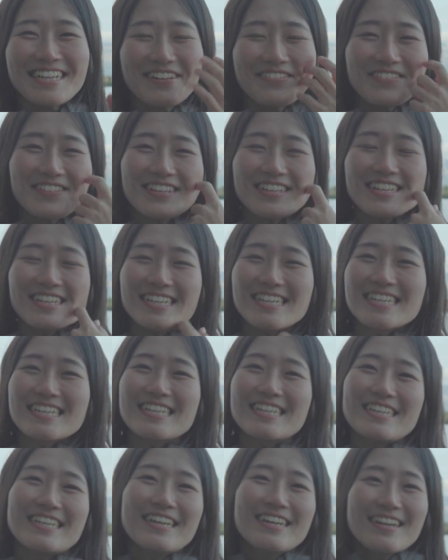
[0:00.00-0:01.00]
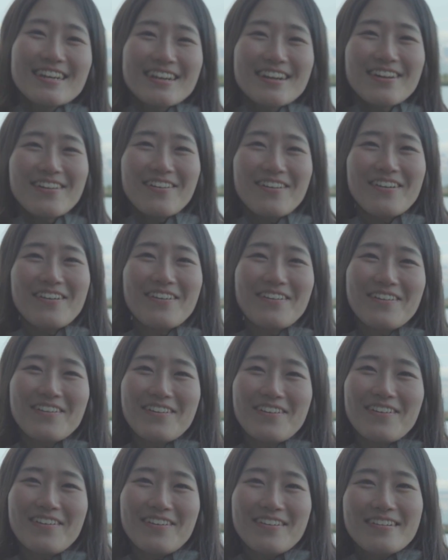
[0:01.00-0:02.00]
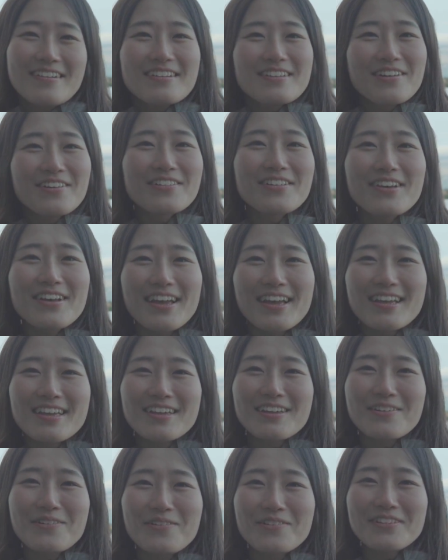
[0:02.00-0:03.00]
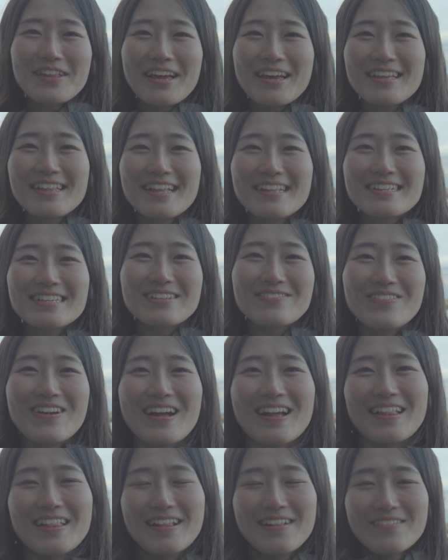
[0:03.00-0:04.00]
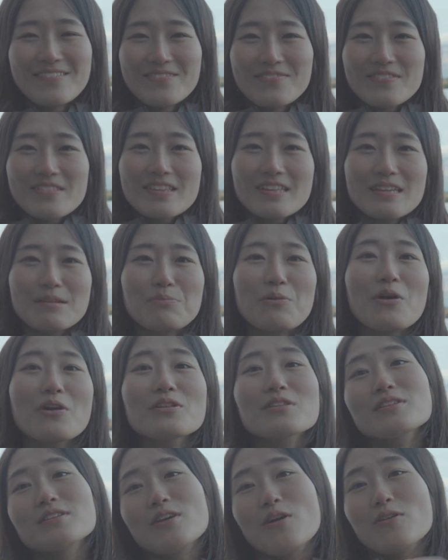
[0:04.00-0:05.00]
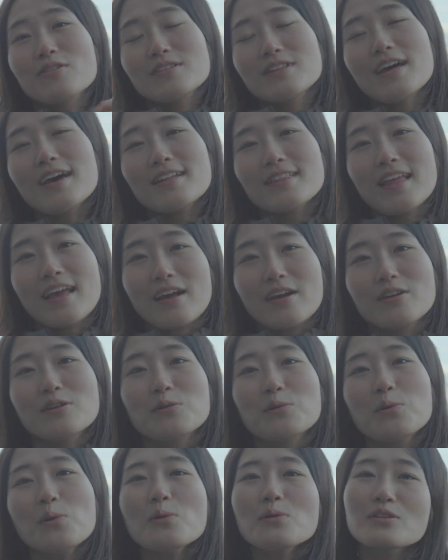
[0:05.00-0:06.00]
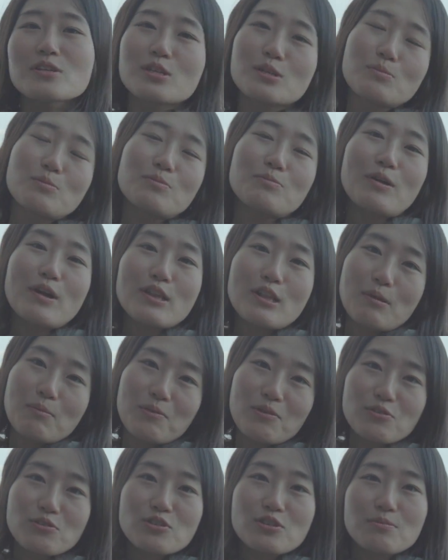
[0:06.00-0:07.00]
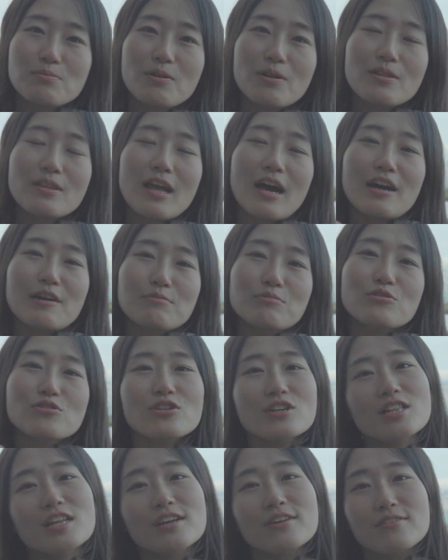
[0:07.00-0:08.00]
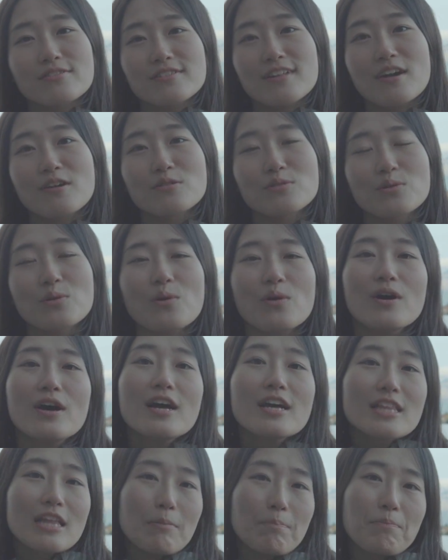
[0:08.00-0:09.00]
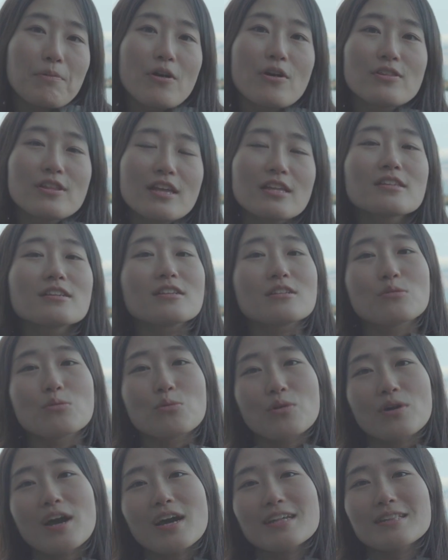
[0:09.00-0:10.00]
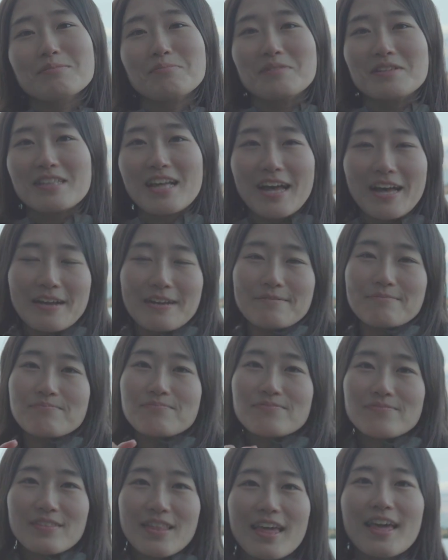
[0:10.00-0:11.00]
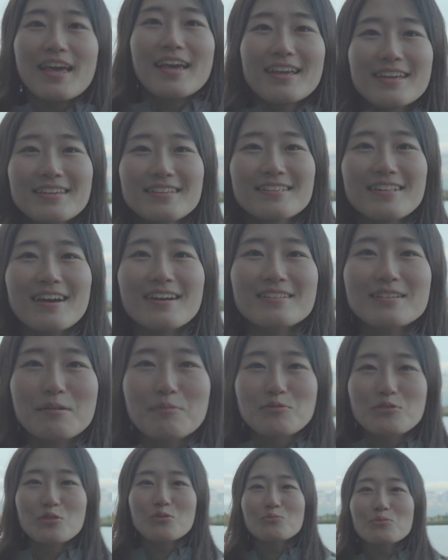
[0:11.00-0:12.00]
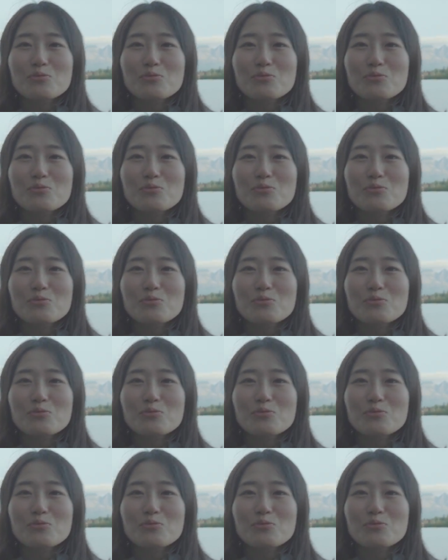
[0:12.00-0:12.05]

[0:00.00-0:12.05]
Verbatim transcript: 잠시 어, 연어 얘기로 새긴 했지만 이번 영상 댓글로 질문 많이 남겨주시면 다음 Q&A 영상으로 답변해드리도록 하겠습니다. 네, 이상 잼송